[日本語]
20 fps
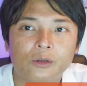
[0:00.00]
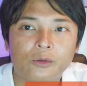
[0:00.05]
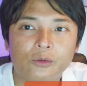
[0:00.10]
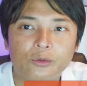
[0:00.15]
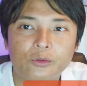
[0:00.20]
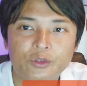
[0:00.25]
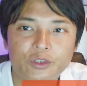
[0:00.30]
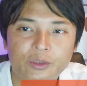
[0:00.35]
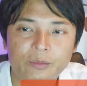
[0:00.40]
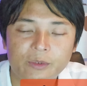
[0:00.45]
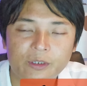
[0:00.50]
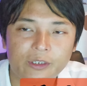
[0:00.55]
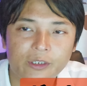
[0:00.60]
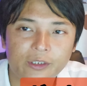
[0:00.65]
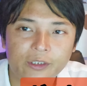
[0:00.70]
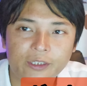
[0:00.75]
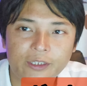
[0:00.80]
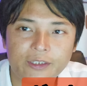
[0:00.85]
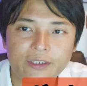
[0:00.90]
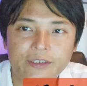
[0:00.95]
藤
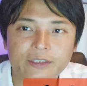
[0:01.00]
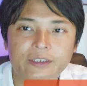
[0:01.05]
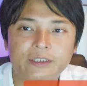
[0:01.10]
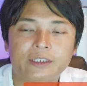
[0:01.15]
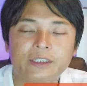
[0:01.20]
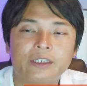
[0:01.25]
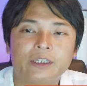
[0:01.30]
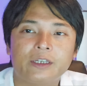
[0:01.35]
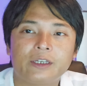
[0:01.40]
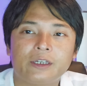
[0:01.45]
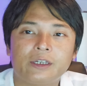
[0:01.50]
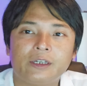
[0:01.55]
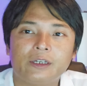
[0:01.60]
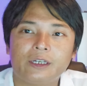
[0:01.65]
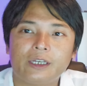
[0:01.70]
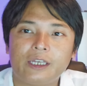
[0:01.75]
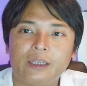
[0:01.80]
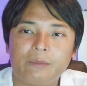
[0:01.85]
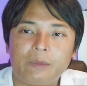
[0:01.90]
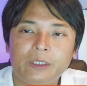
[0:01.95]
原です。
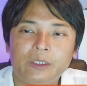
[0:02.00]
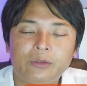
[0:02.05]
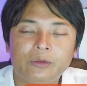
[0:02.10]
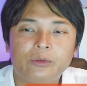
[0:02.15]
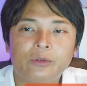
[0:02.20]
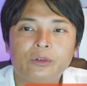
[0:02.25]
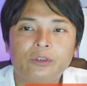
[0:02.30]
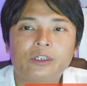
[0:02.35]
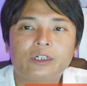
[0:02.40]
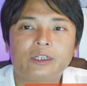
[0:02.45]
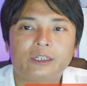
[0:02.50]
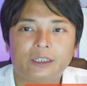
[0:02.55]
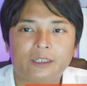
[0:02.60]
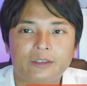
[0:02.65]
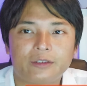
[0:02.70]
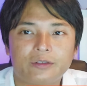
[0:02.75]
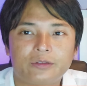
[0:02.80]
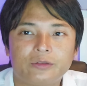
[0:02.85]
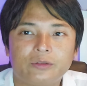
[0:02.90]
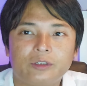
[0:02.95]
え、ビットコインがね、
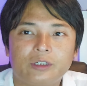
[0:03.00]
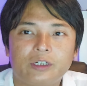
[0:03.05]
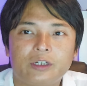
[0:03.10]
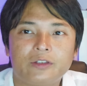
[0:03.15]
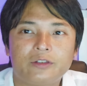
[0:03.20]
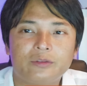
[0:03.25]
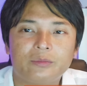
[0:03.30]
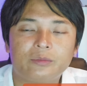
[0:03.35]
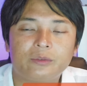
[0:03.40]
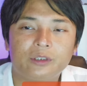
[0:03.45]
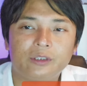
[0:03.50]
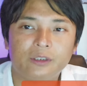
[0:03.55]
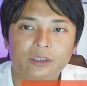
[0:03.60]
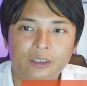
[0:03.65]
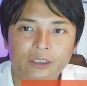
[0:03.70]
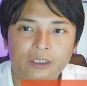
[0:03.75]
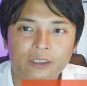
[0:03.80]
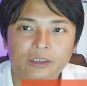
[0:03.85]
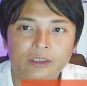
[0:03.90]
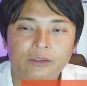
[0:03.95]
数ヶ月ぶり
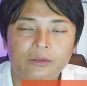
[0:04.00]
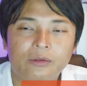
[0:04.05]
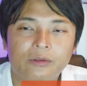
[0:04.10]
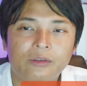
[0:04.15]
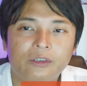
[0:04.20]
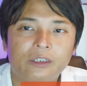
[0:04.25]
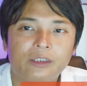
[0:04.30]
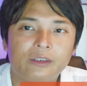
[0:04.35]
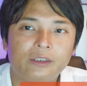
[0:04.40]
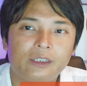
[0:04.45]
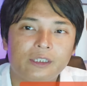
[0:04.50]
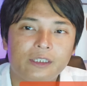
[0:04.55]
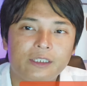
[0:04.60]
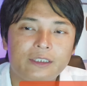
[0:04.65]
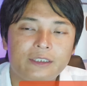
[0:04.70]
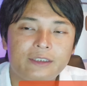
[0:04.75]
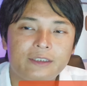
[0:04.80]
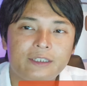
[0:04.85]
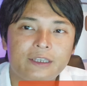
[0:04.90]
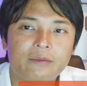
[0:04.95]
に日本円で
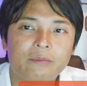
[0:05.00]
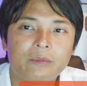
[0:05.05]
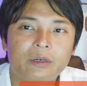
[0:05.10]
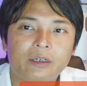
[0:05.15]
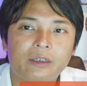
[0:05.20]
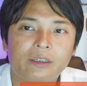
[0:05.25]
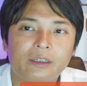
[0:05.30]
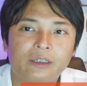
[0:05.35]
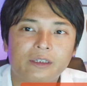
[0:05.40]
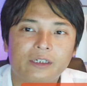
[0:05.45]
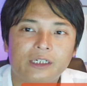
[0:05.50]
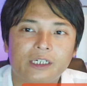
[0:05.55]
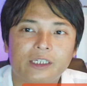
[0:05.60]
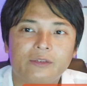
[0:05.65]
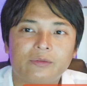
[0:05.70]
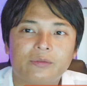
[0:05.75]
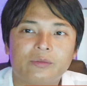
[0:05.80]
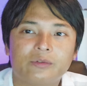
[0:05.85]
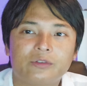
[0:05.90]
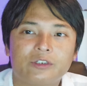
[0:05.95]
1000万円回
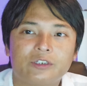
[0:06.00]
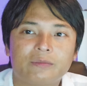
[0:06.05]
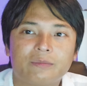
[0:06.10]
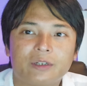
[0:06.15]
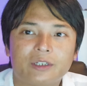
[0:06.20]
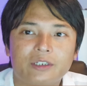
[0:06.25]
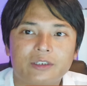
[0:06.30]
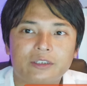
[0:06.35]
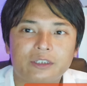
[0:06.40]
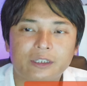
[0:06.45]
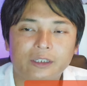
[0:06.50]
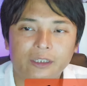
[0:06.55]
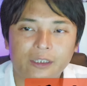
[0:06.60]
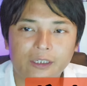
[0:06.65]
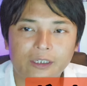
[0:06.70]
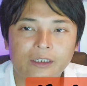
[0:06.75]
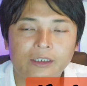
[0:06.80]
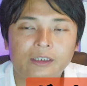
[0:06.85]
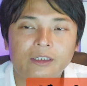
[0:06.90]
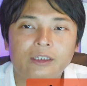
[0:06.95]
復しました
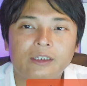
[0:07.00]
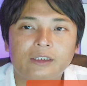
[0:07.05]
ね。